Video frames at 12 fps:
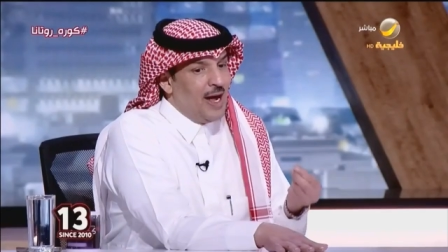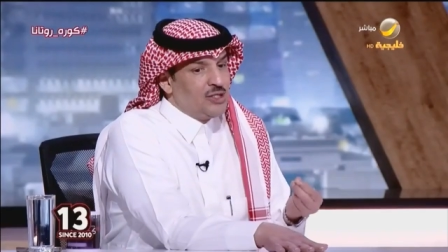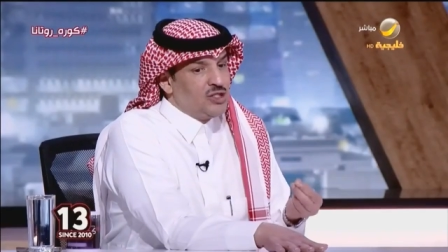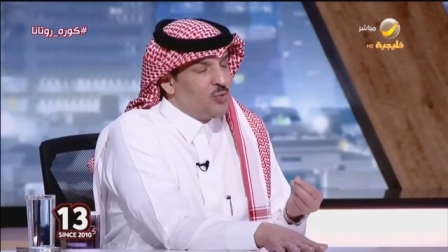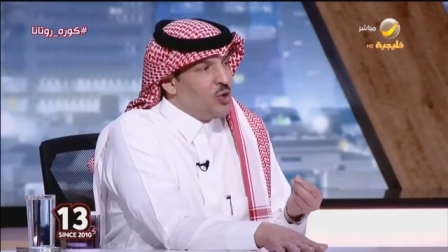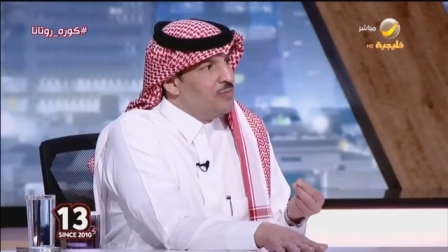
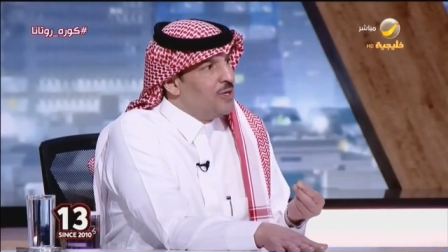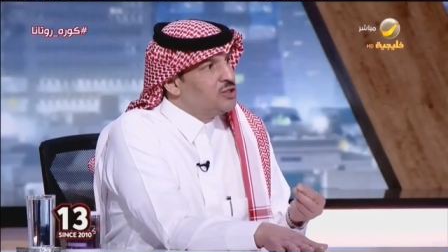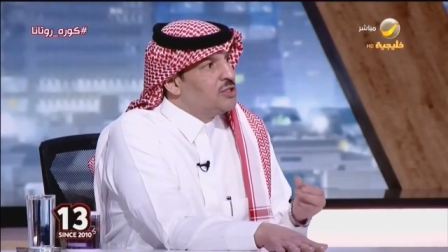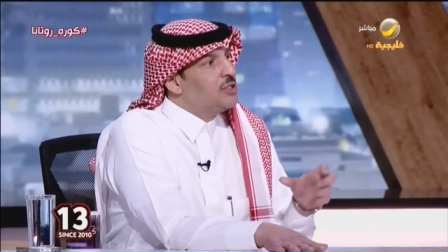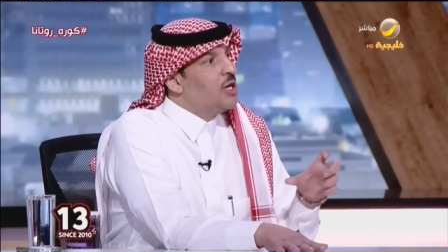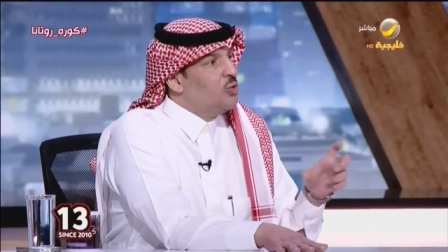حاجه
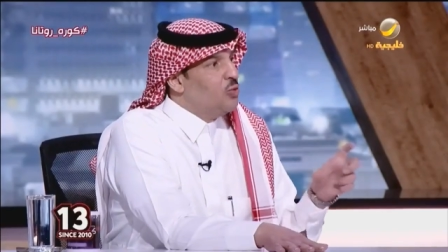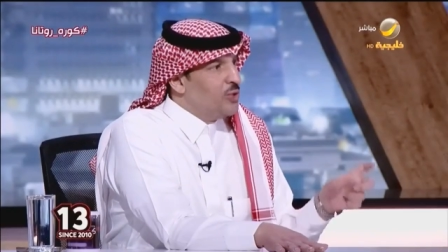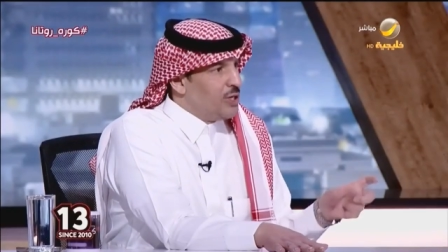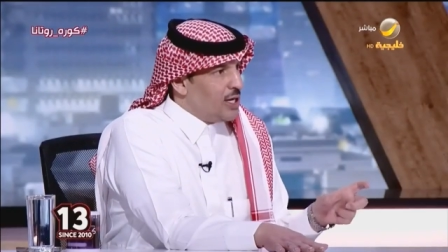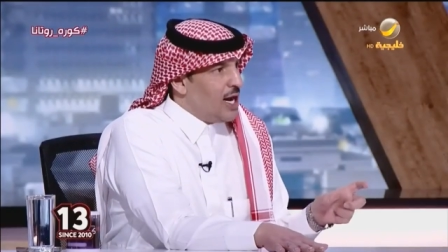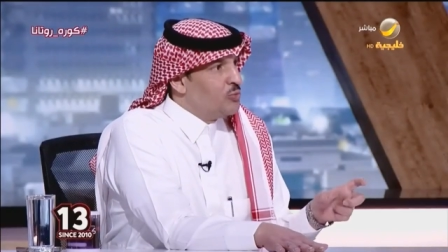مهمه جدا
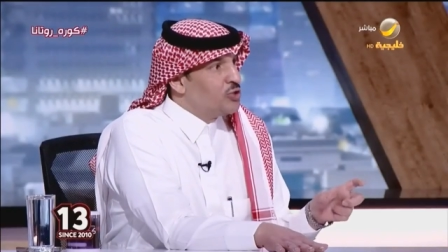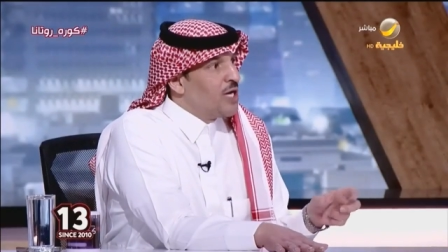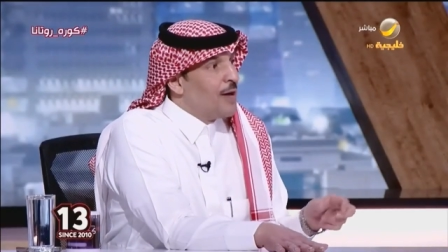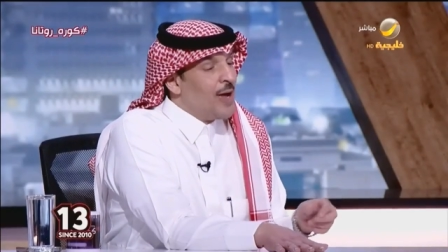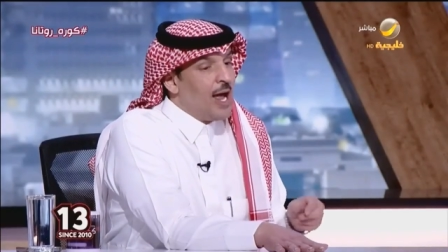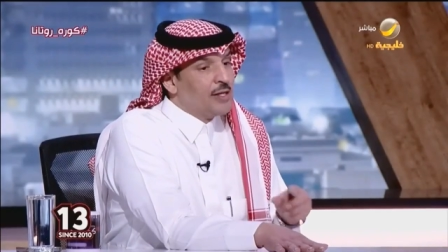ومن خلال
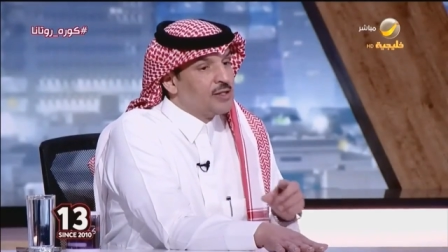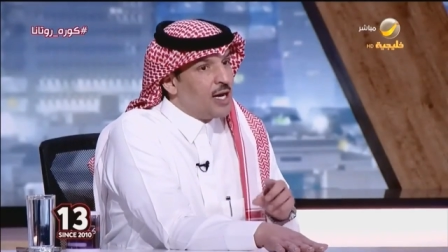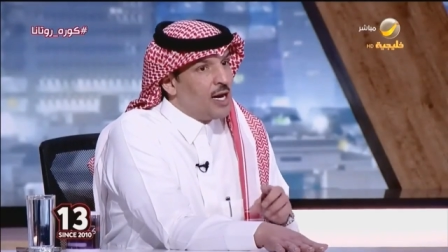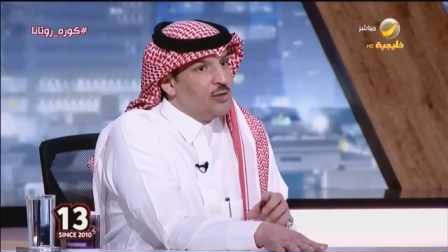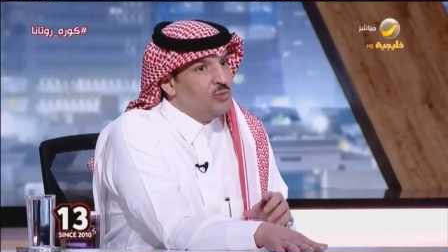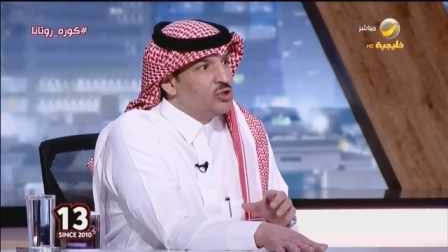متابعه
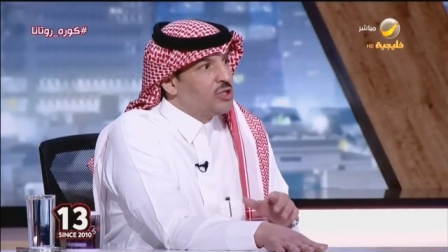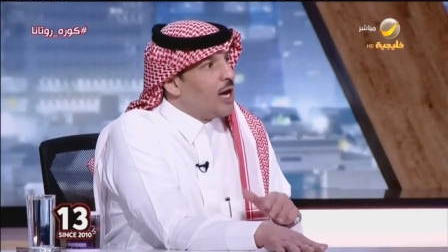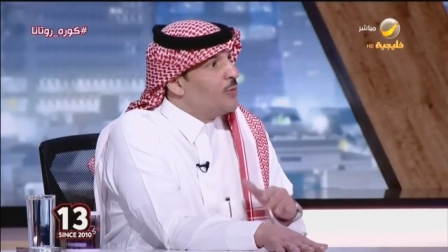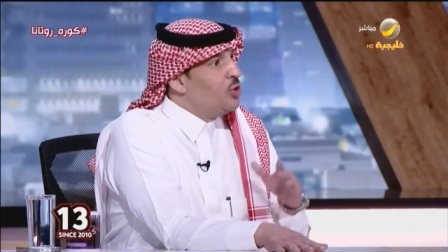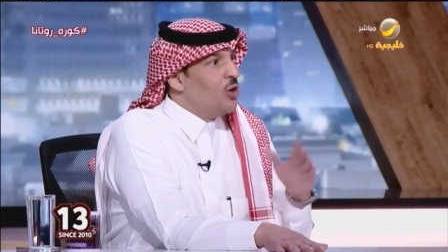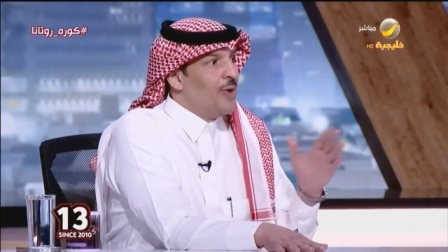ترى
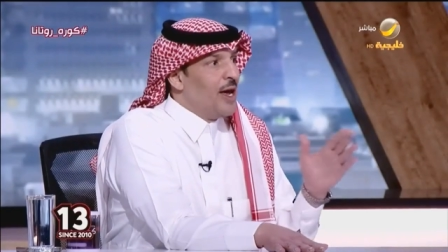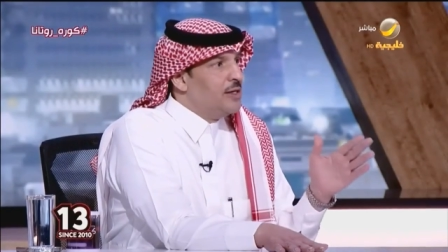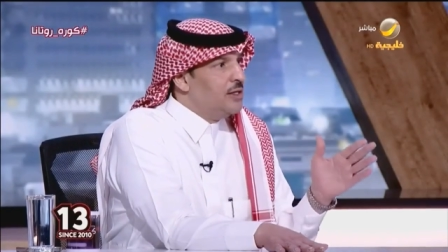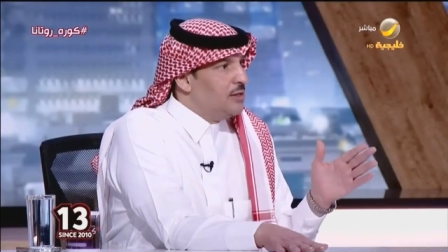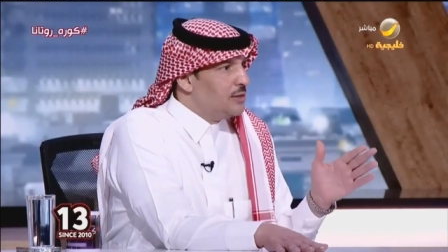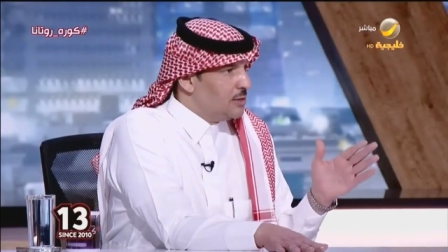المنتخب
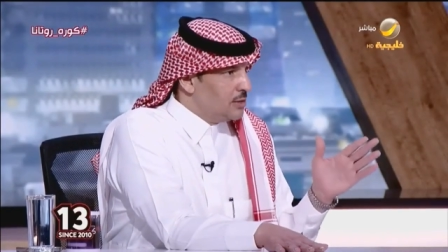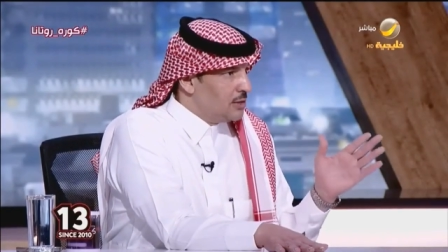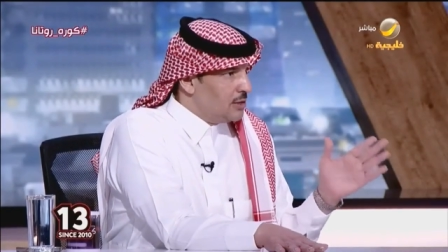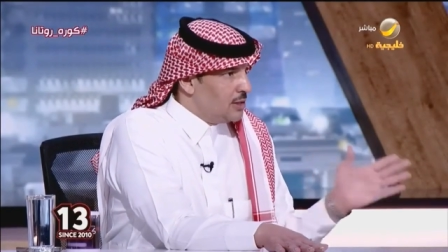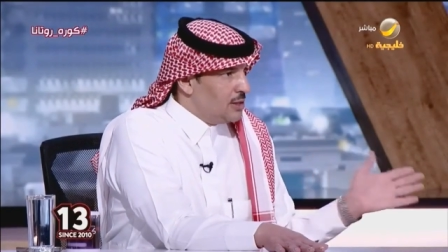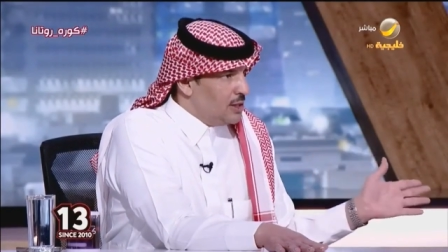العماني
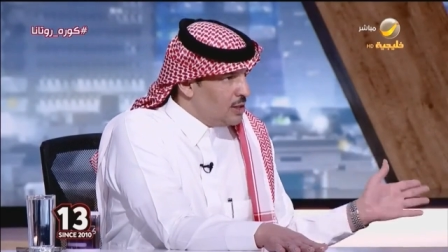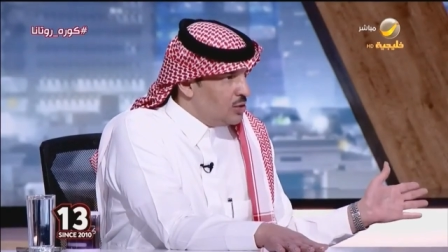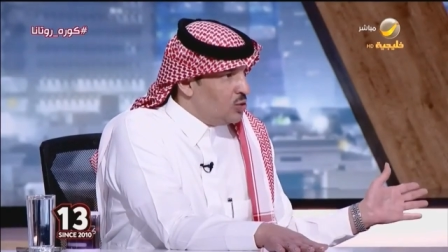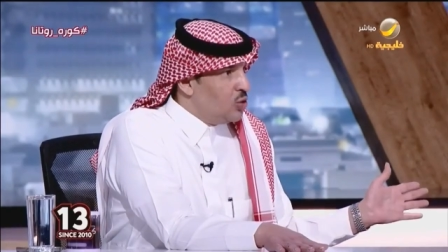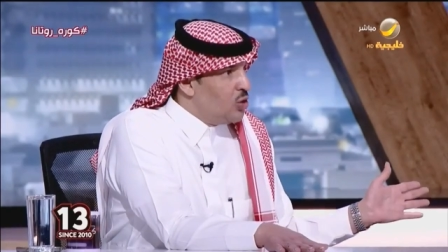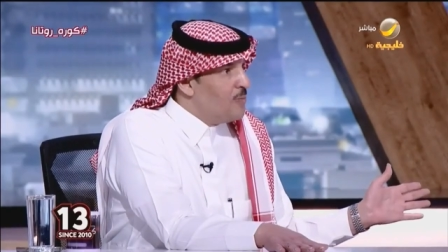
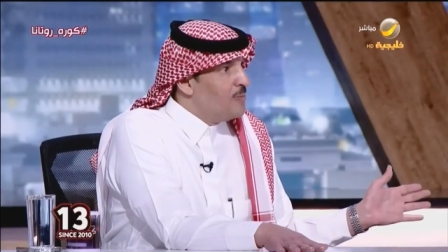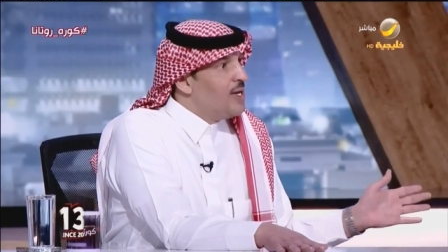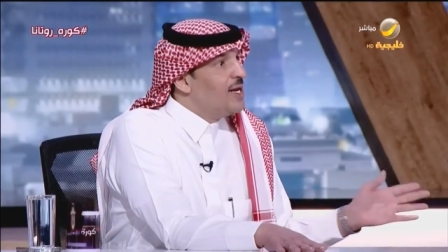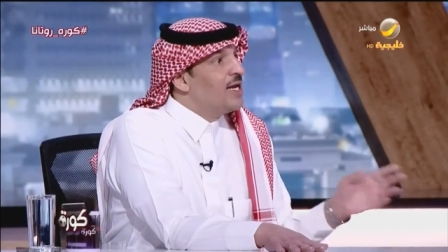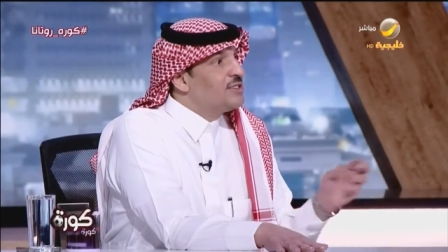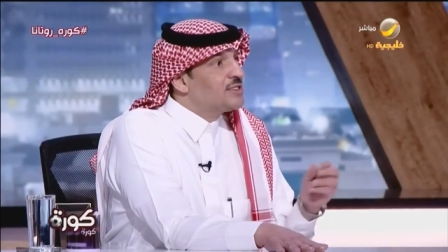
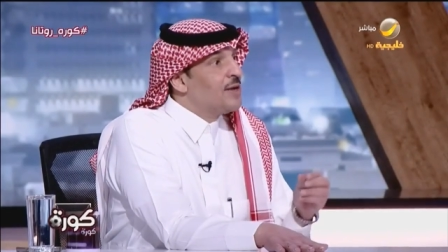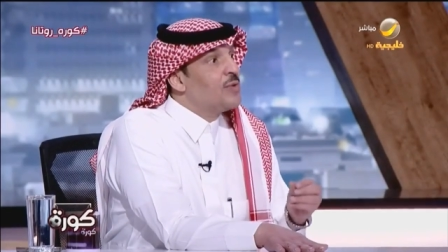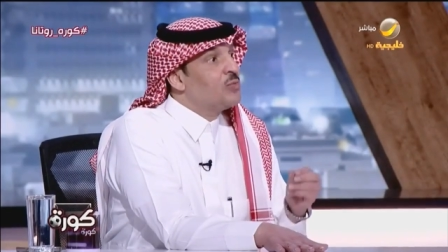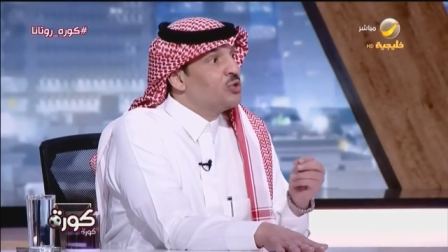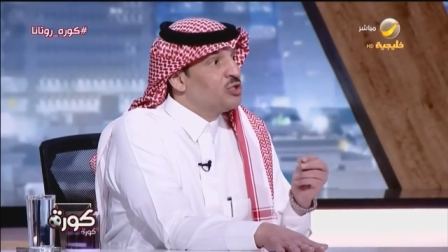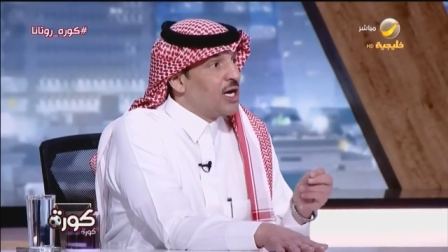الأولمبي ليس
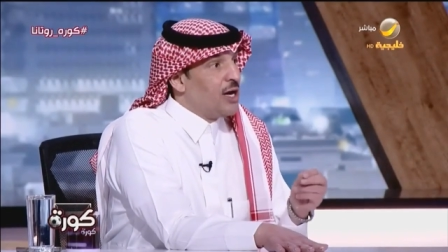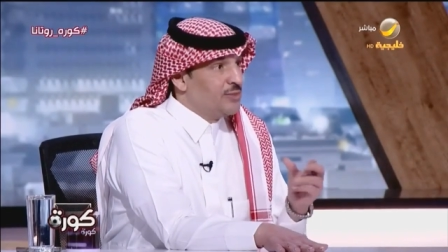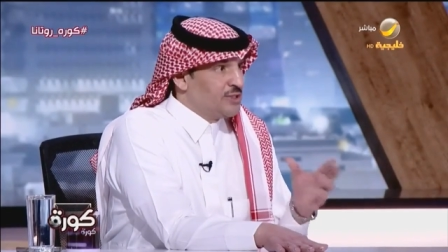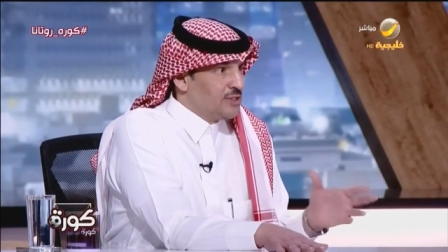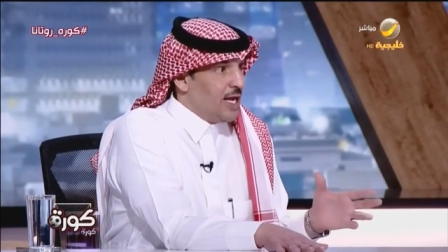بالمنتخب